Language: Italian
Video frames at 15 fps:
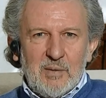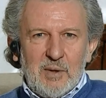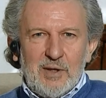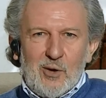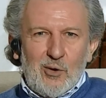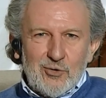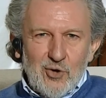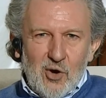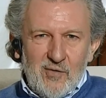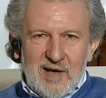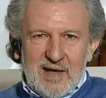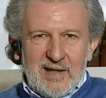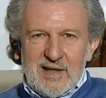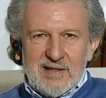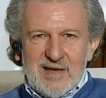Quando ero
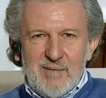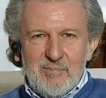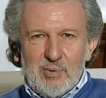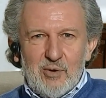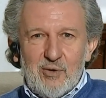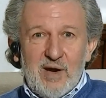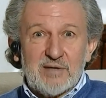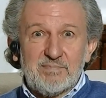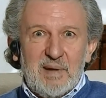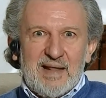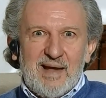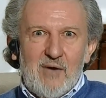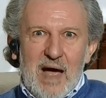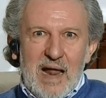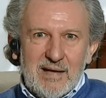giovane, ad esempio, non
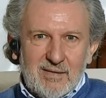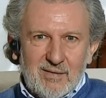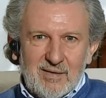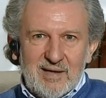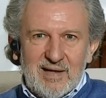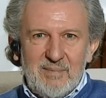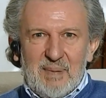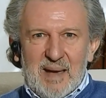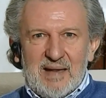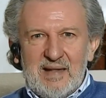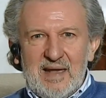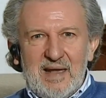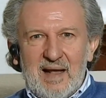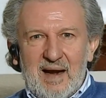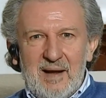aspettavo altro che di
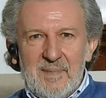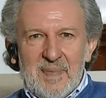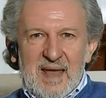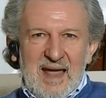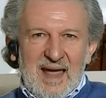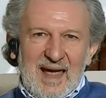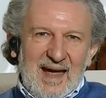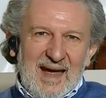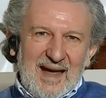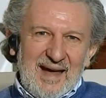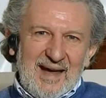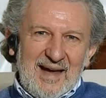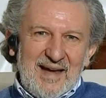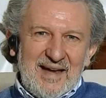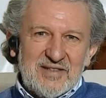partire
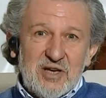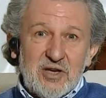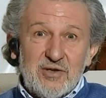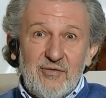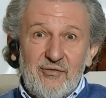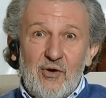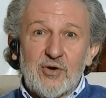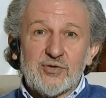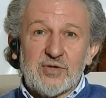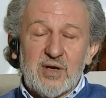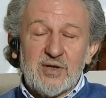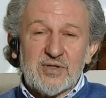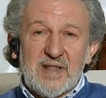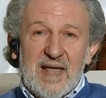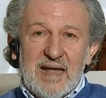e eh, se ci
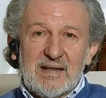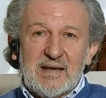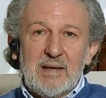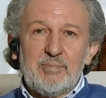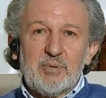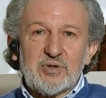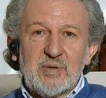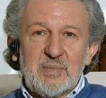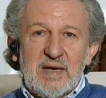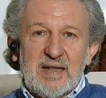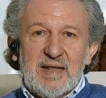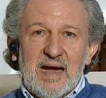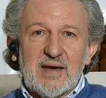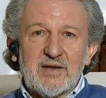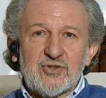fossero state le
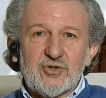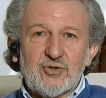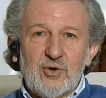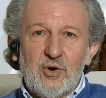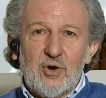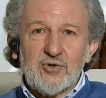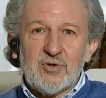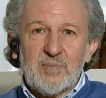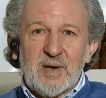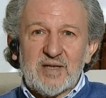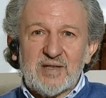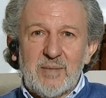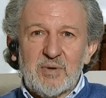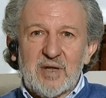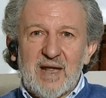possibilità che ci sono oggi, per
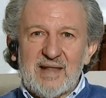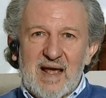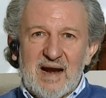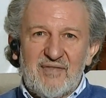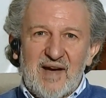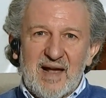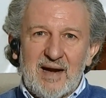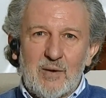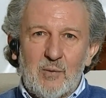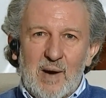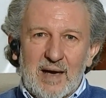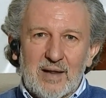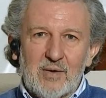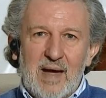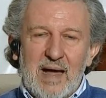esempio, di andare a fare il
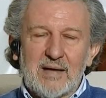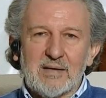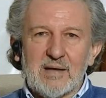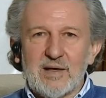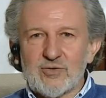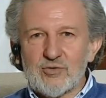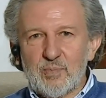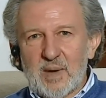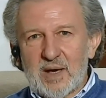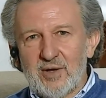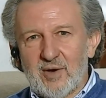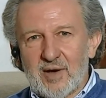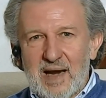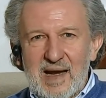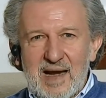quarto anno delle
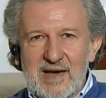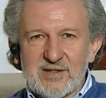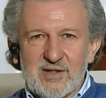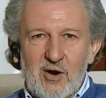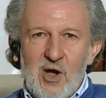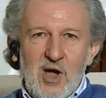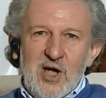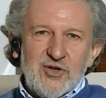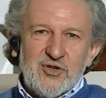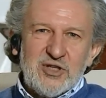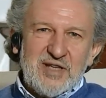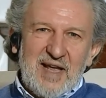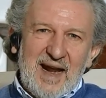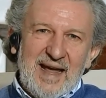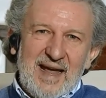superiori all'estero, ci
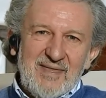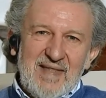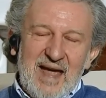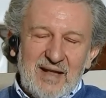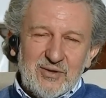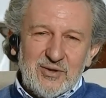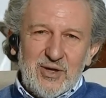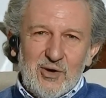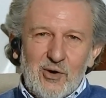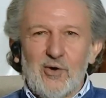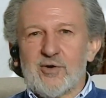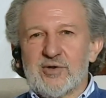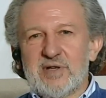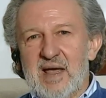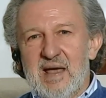sarei andato di
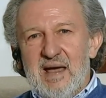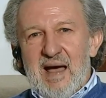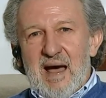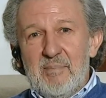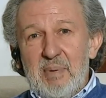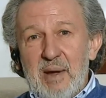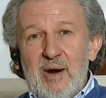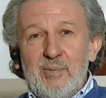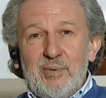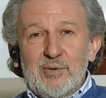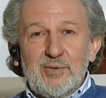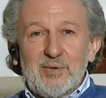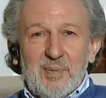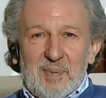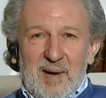corsa. Appena ho
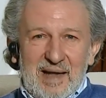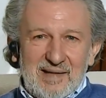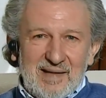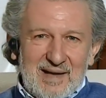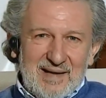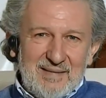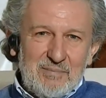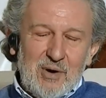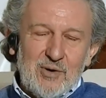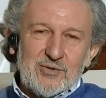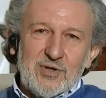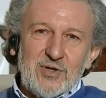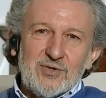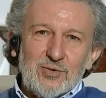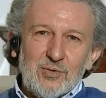potuto prendere
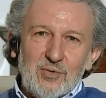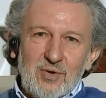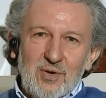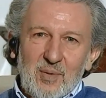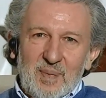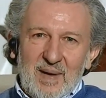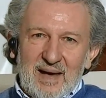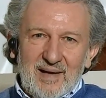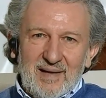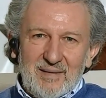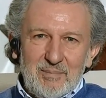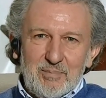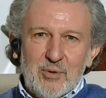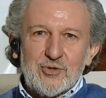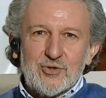borse di studio per
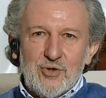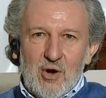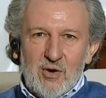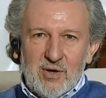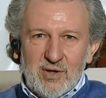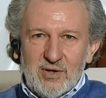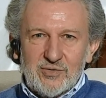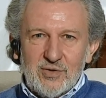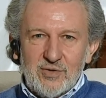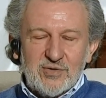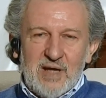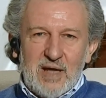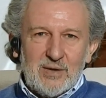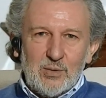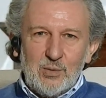il postdoc, sono
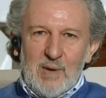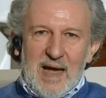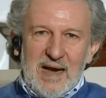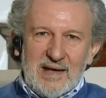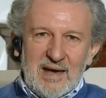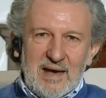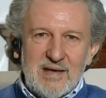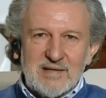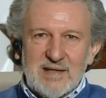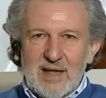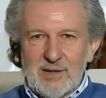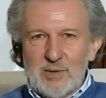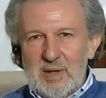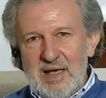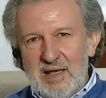stato due anni negli
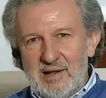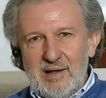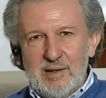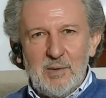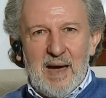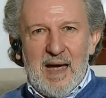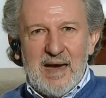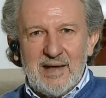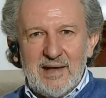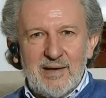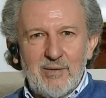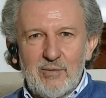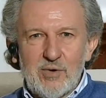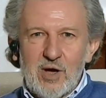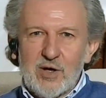Stati Uniti, due anni
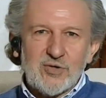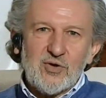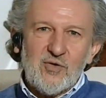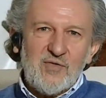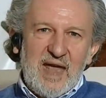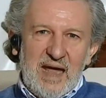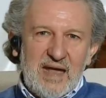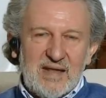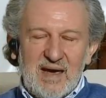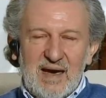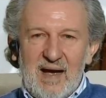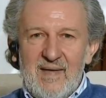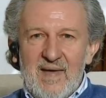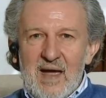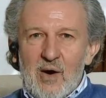nell'Unione
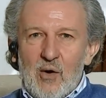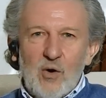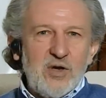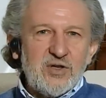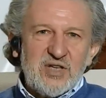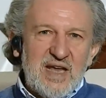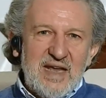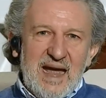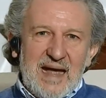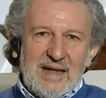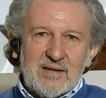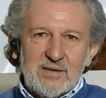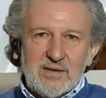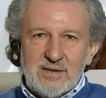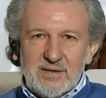Sovietica, ho
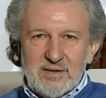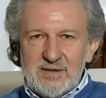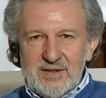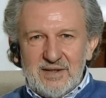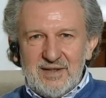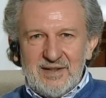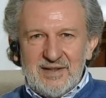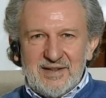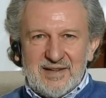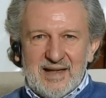insegnato eh,